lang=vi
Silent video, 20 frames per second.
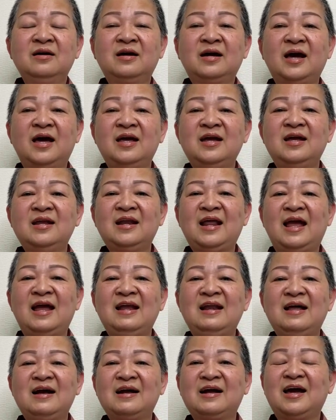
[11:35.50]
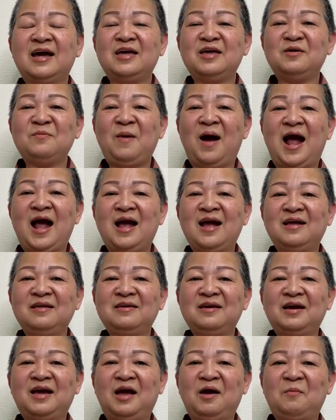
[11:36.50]
kỳ này là kỳ ba
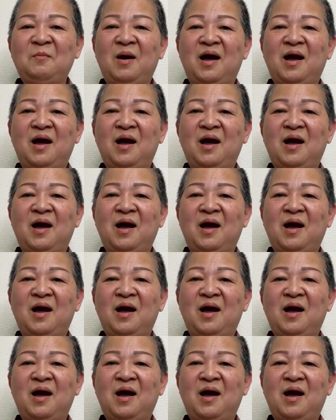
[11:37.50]
nha các